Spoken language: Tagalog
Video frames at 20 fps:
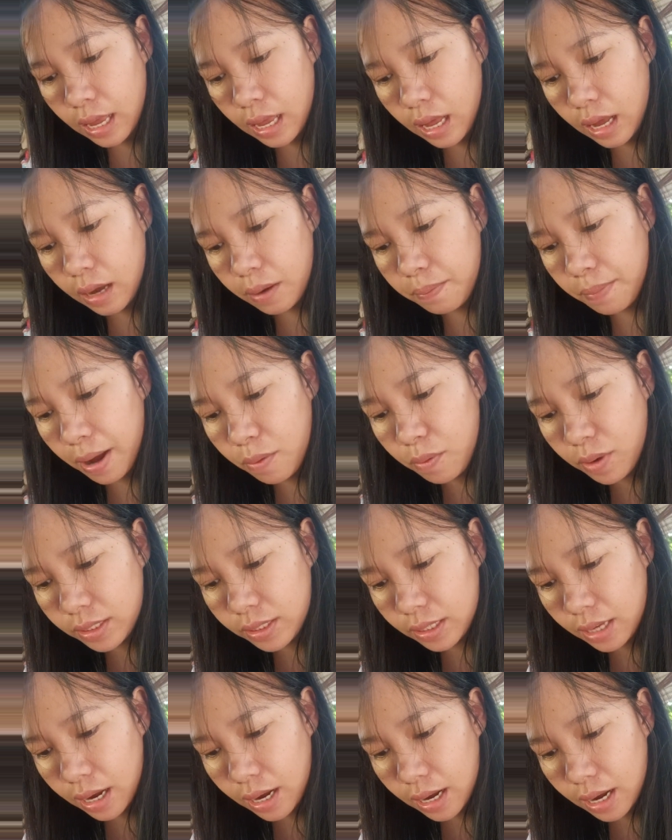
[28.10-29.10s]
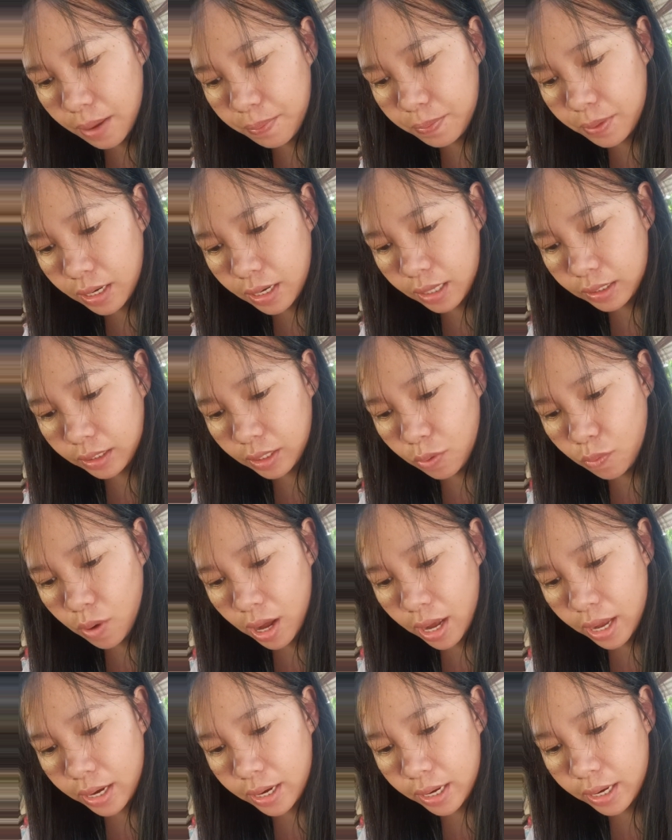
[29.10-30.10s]
Ang bawat sangkap ng
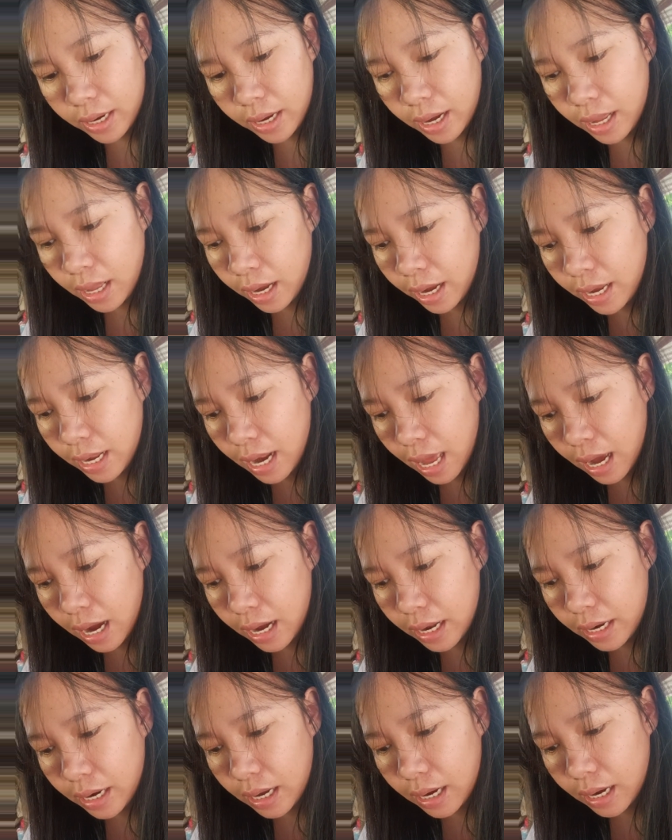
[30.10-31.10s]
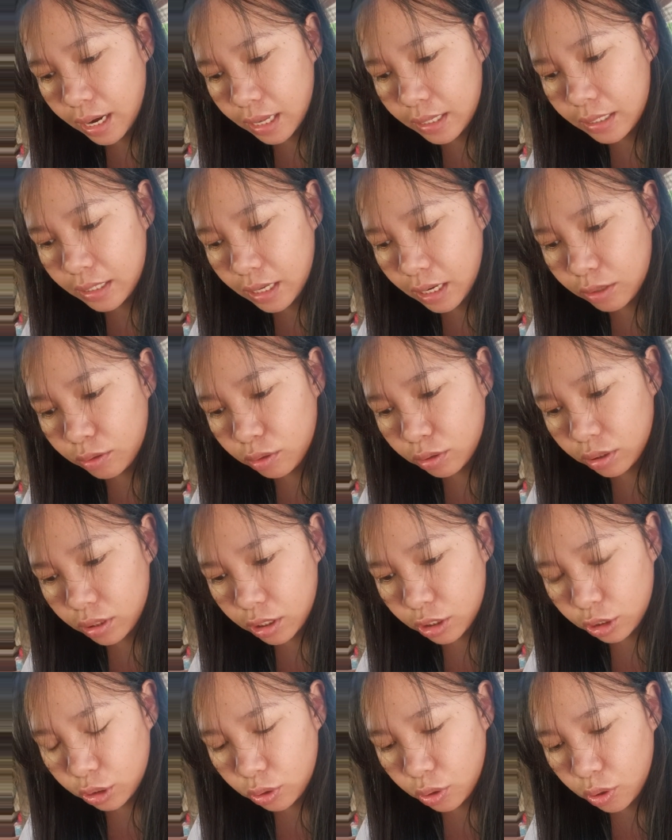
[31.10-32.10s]
katawan ay nangangailangan ng kanyang
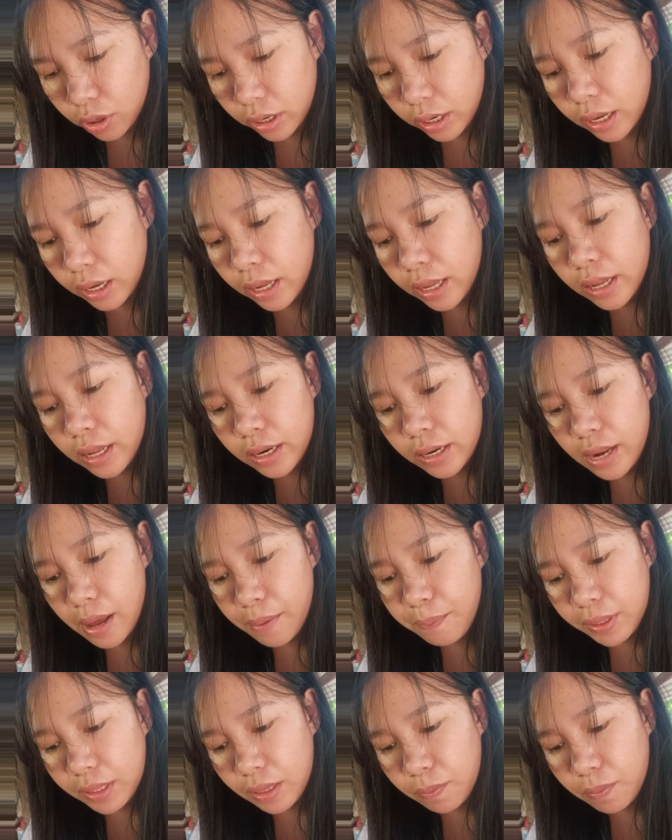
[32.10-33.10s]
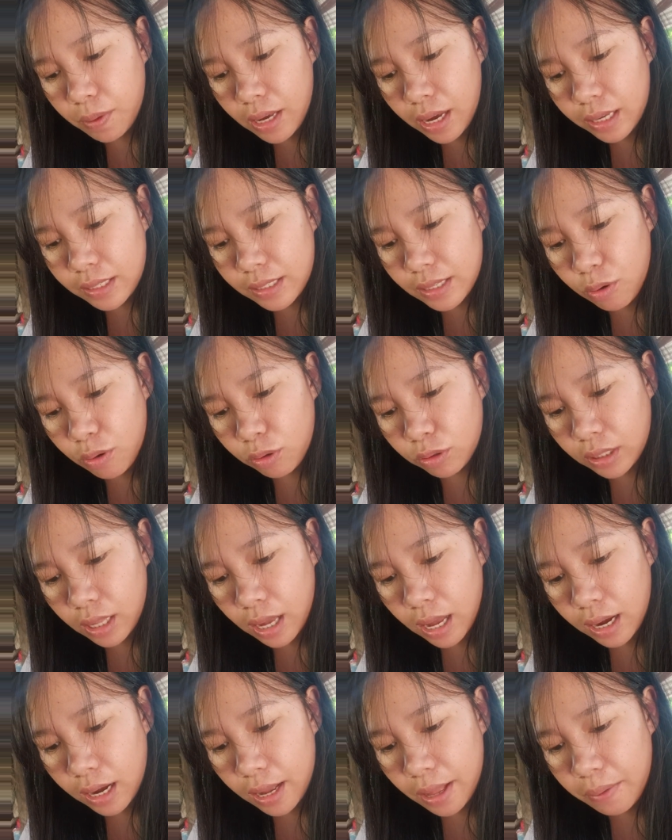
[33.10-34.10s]
nutrisyon. Dapat ibigay sa
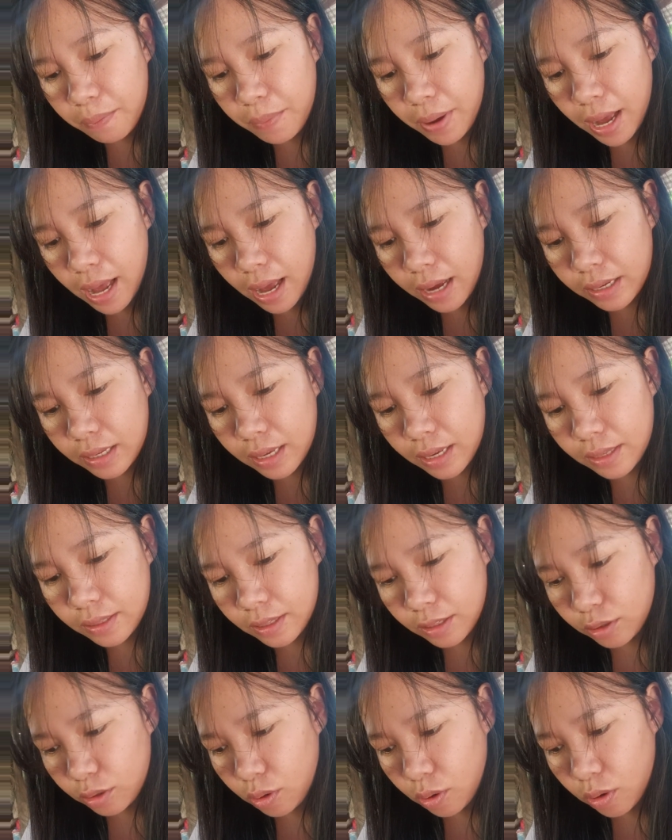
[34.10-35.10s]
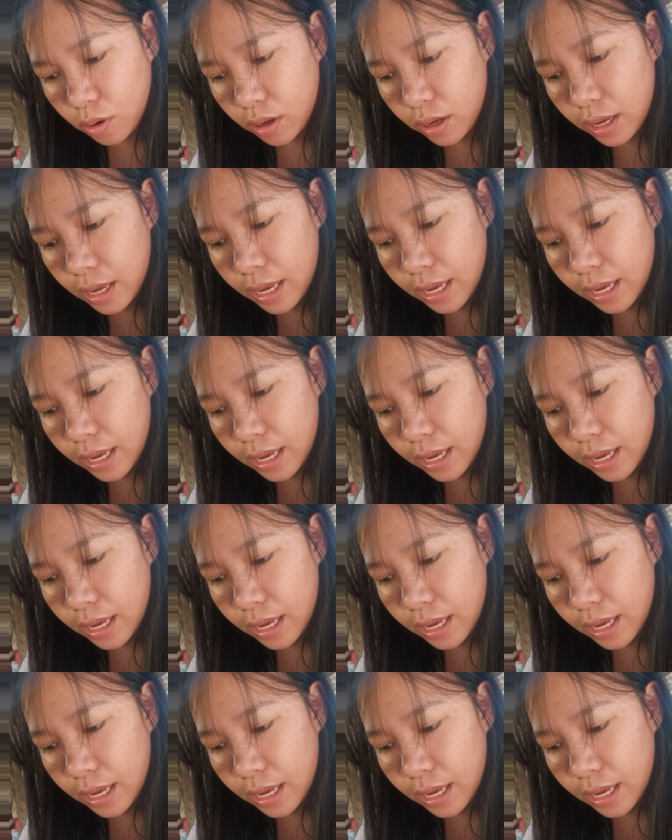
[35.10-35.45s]
utak ang bahagi nito.